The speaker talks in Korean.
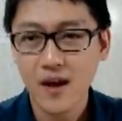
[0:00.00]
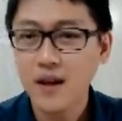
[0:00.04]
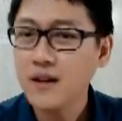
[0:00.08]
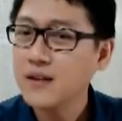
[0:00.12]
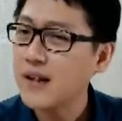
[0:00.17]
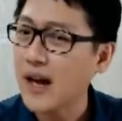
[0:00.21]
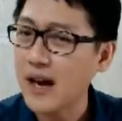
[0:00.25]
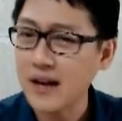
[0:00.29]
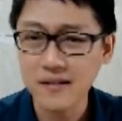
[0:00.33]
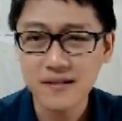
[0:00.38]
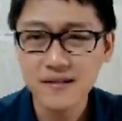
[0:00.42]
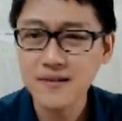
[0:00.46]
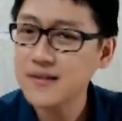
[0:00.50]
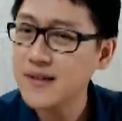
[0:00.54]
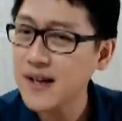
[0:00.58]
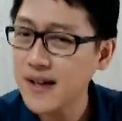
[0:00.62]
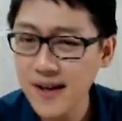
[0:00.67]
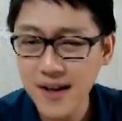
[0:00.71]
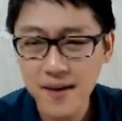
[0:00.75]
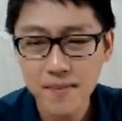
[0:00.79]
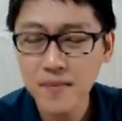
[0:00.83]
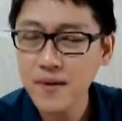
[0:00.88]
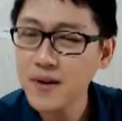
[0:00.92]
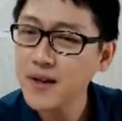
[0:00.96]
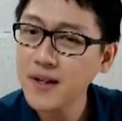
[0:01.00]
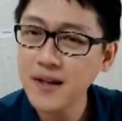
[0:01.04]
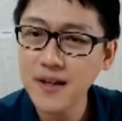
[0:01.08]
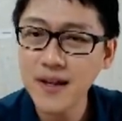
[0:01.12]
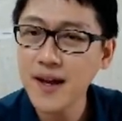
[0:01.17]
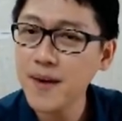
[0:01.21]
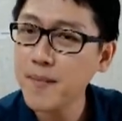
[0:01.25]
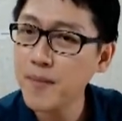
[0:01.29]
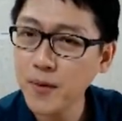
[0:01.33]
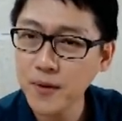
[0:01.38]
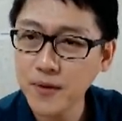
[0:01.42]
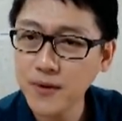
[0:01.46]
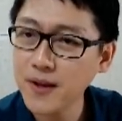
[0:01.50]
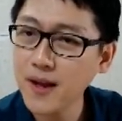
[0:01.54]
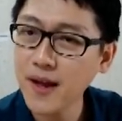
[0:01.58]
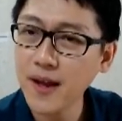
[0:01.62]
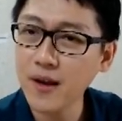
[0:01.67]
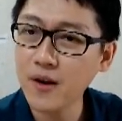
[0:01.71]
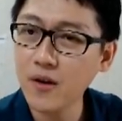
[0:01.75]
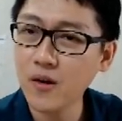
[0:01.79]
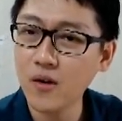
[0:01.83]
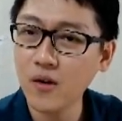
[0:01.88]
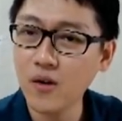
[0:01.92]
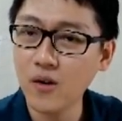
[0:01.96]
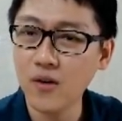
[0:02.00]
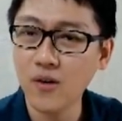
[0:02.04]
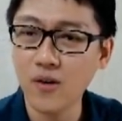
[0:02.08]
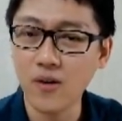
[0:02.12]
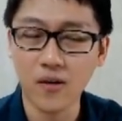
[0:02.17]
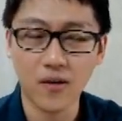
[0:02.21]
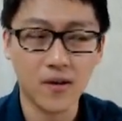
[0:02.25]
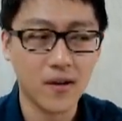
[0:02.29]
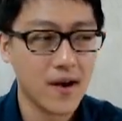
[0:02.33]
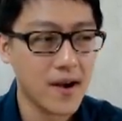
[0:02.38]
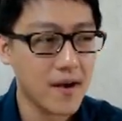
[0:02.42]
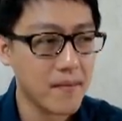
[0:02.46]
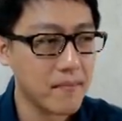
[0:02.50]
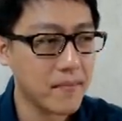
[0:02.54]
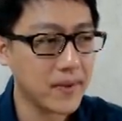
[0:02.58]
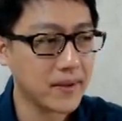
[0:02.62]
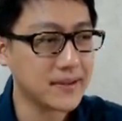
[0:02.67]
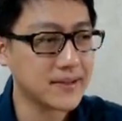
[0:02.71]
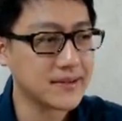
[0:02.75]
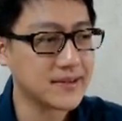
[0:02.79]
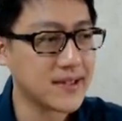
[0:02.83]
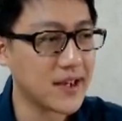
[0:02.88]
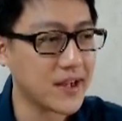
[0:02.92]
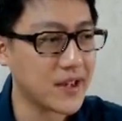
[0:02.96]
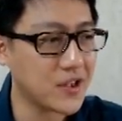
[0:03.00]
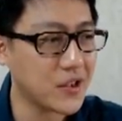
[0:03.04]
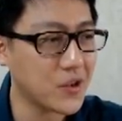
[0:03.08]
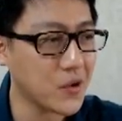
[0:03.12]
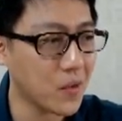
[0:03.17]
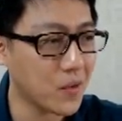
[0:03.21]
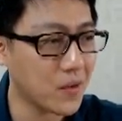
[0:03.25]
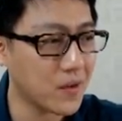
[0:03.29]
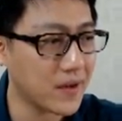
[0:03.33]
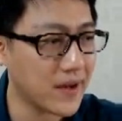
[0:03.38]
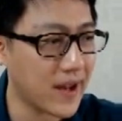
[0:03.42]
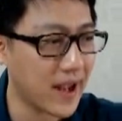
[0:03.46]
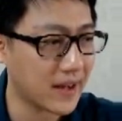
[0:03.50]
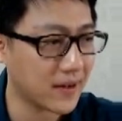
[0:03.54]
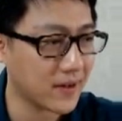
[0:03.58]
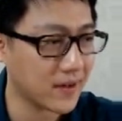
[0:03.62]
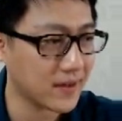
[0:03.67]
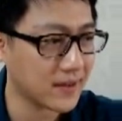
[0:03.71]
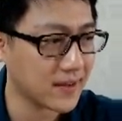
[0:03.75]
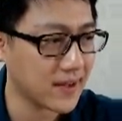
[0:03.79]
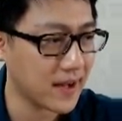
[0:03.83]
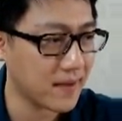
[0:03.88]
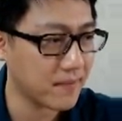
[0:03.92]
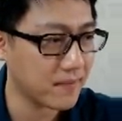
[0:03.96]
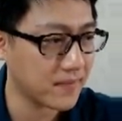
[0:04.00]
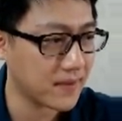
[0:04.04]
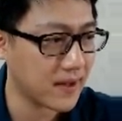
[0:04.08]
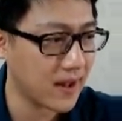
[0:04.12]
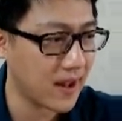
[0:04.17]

다른 사람을 이해 못해요 먼제 열냐 더 데이